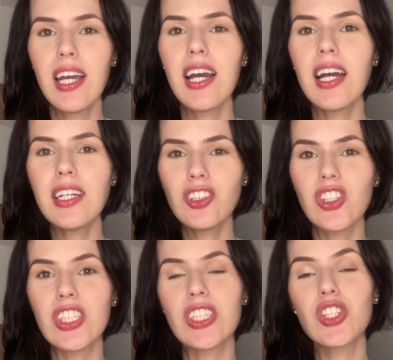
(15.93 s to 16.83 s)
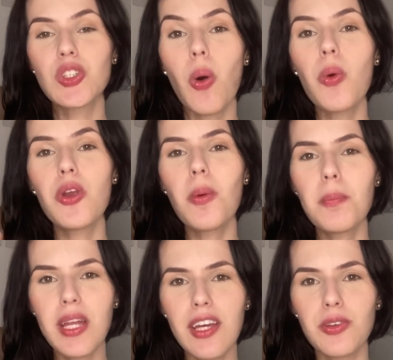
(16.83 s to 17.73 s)
Antes, só o Rio
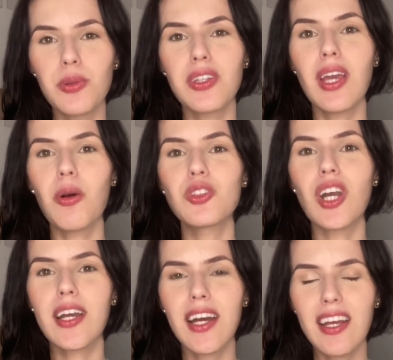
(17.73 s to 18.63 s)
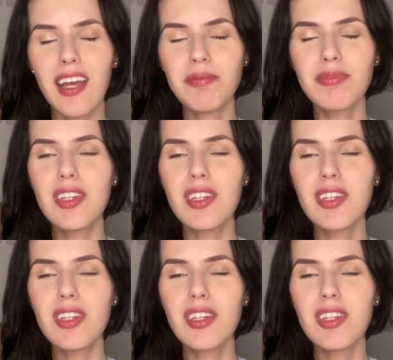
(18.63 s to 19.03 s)
Preto, que é o Jacaré,